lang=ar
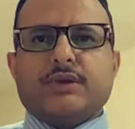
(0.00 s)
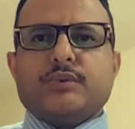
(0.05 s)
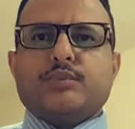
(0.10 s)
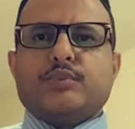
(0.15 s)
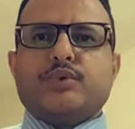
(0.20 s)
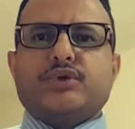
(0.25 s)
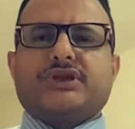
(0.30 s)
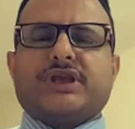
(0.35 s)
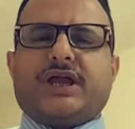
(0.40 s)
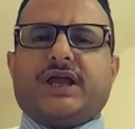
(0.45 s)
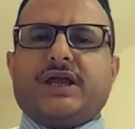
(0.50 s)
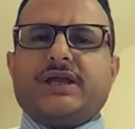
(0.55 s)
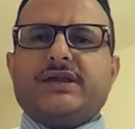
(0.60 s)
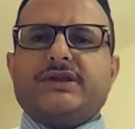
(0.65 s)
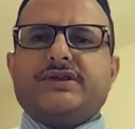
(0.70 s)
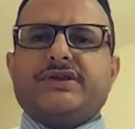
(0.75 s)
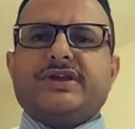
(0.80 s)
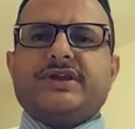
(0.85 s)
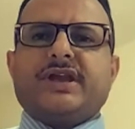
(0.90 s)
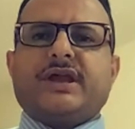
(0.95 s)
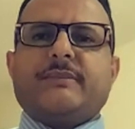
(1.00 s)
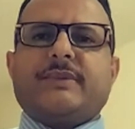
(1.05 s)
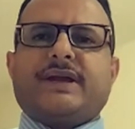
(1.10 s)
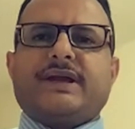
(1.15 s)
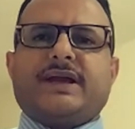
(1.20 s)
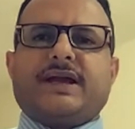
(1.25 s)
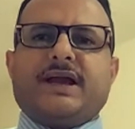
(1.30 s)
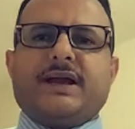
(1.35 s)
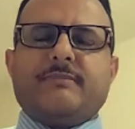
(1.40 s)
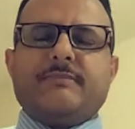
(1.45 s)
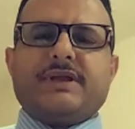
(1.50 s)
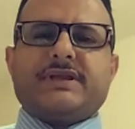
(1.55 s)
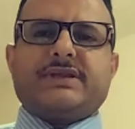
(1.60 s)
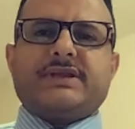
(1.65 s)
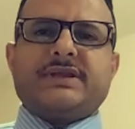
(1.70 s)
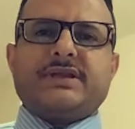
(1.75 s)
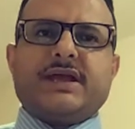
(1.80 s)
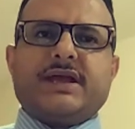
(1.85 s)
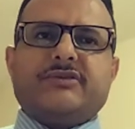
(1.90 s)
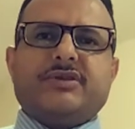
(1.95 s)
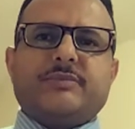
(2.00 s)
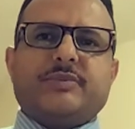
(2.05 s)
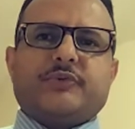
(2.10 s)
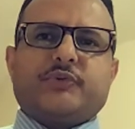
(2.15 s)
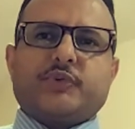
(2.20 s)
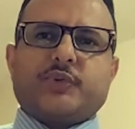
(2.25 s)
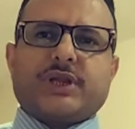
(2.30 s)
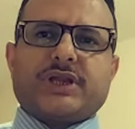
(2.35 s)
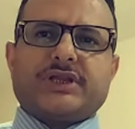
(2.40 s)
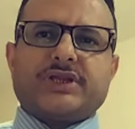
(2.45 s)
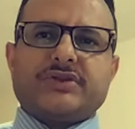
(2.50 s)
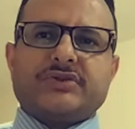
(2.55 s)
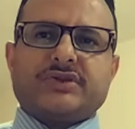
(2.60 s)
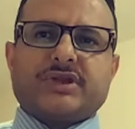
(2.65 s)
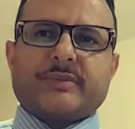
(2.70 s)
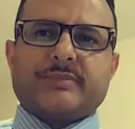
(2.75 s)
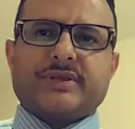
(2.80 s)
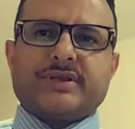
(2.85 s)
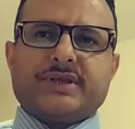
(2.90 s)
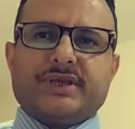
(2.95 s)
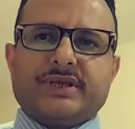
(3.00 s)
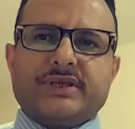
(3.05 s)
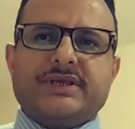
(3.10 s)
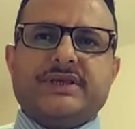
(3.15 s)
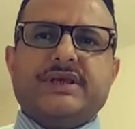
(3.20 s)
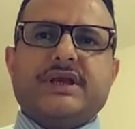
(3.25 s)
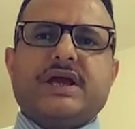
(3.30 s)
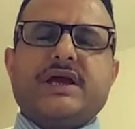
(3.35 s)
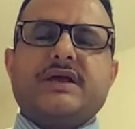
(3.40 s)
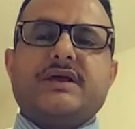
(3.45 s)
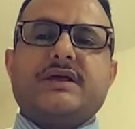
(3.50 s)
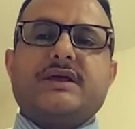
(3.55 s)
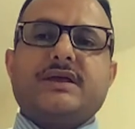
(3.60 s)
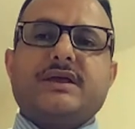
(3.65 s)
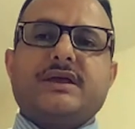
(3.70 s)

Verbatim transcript: متعايشين مع عامة الناس بصورة طبيعية